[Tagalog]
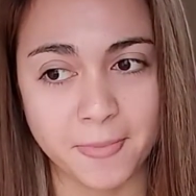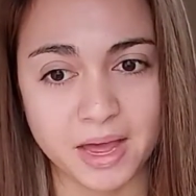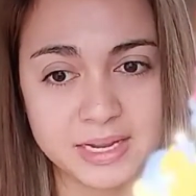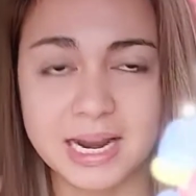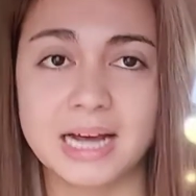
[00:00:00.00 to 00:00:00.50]

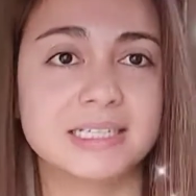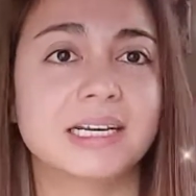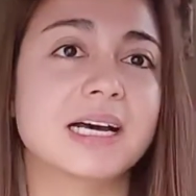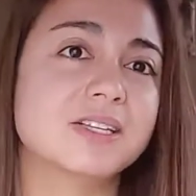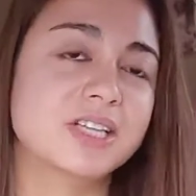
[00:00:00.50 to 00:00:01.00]

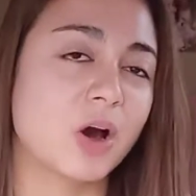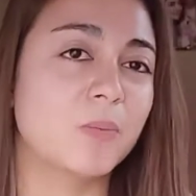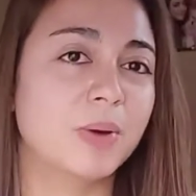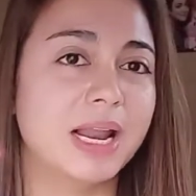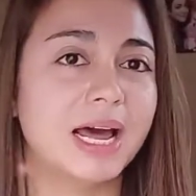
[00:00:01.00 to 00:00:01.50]
inaasikaso niya
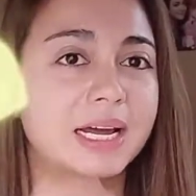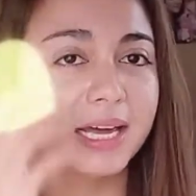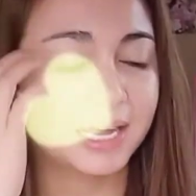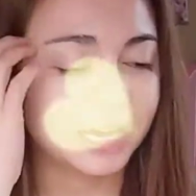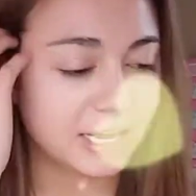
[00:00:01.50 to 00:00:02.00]
ako
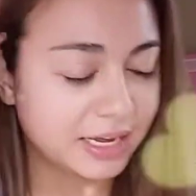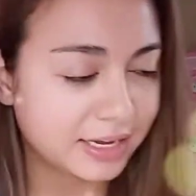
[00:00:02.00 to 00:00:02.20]
palagi.